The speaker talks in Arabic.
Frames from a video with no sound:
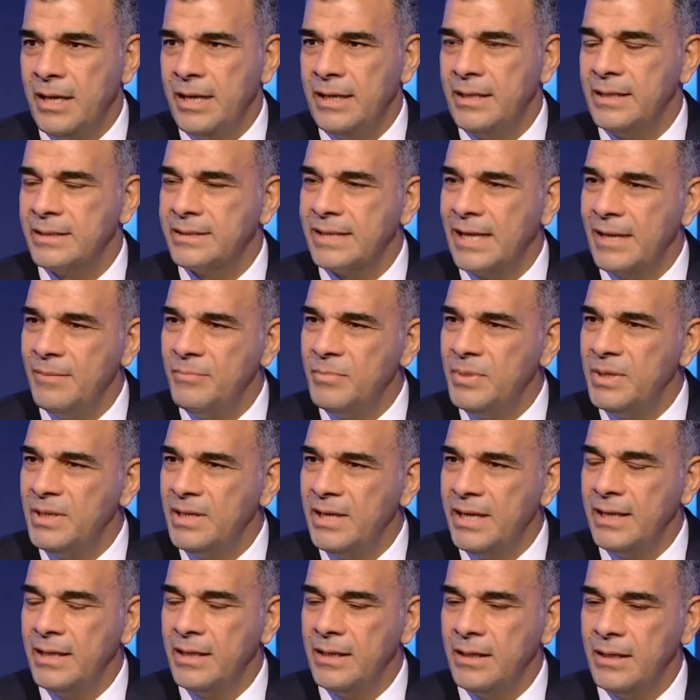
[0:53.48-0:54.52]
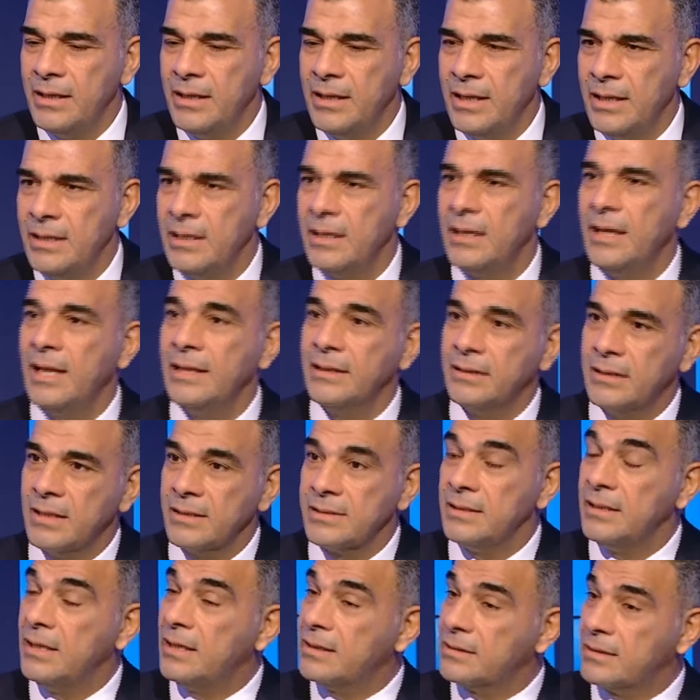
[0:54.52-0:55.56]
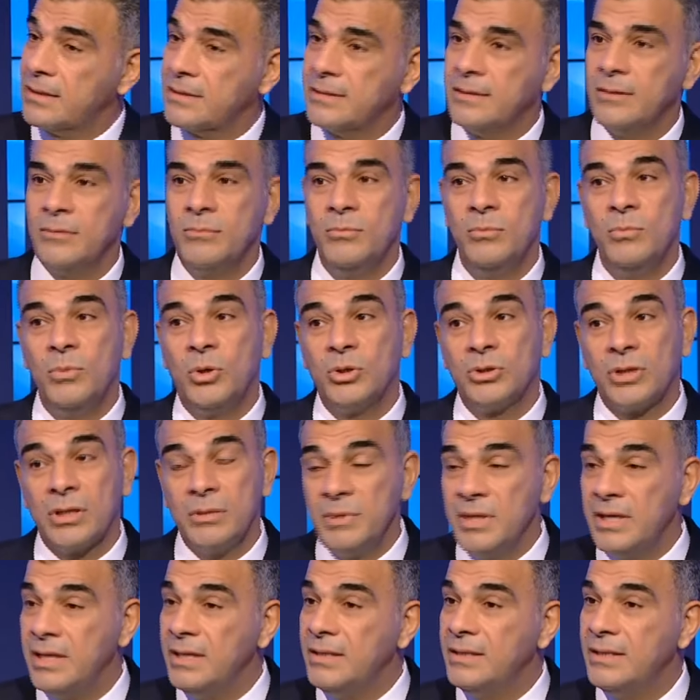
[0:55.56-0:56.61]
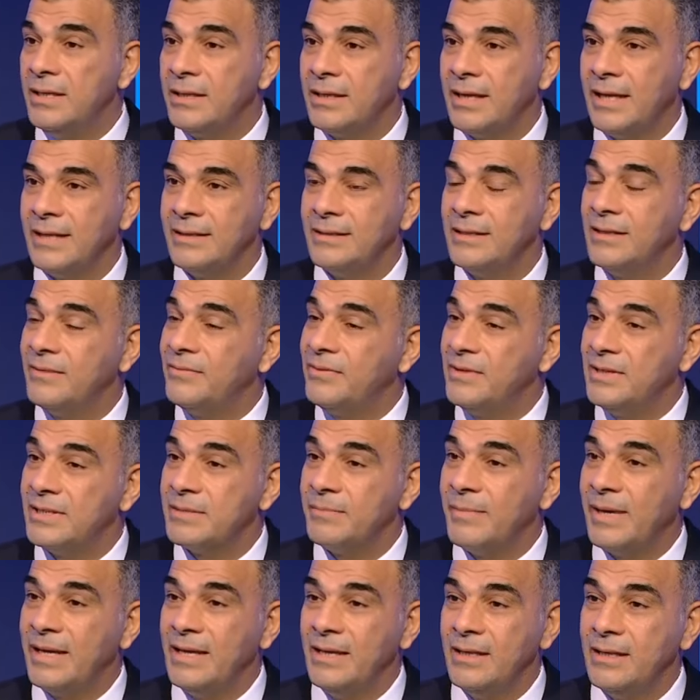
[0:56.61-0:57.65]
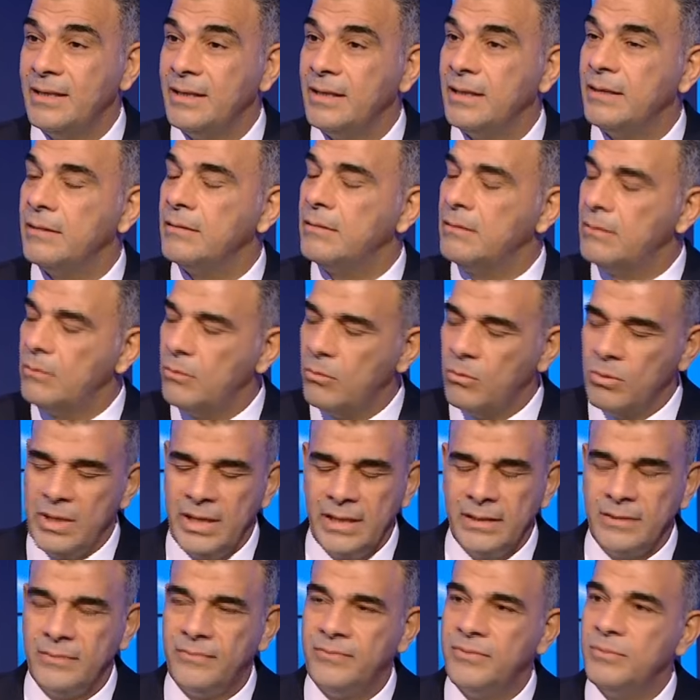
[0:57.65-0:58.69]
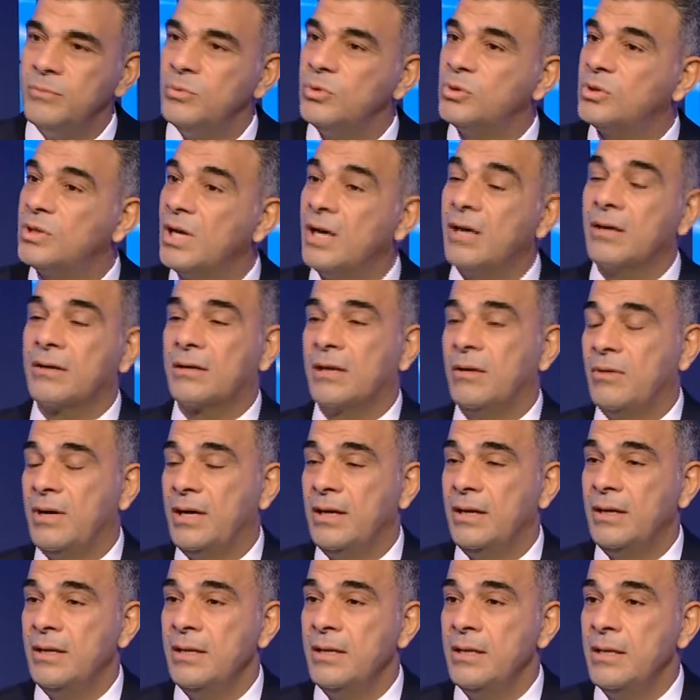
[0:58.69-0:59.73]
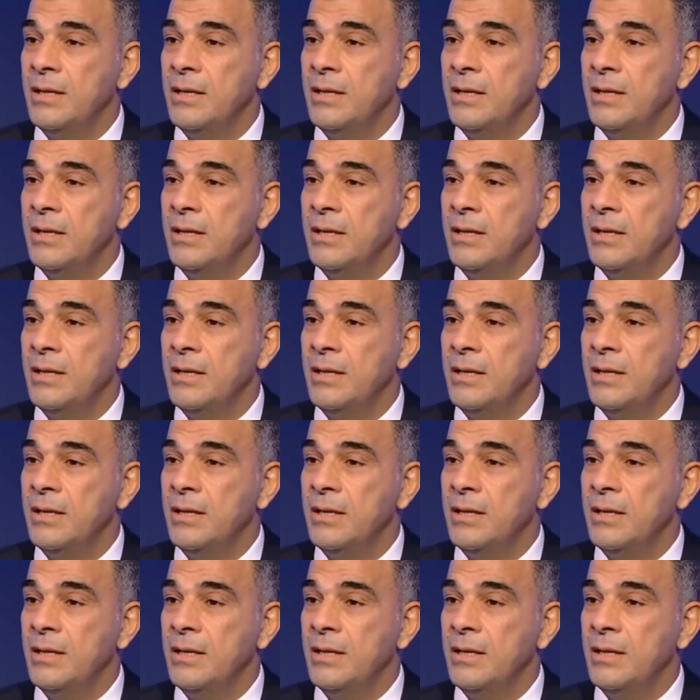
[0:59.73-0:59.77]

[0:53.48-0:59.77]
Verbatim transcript: احنا ساعات بنلاقي احنا الالتراس الالتراس ده محترمين جدا عندنا في الاسماعيلي ولاد في منتهى الروعه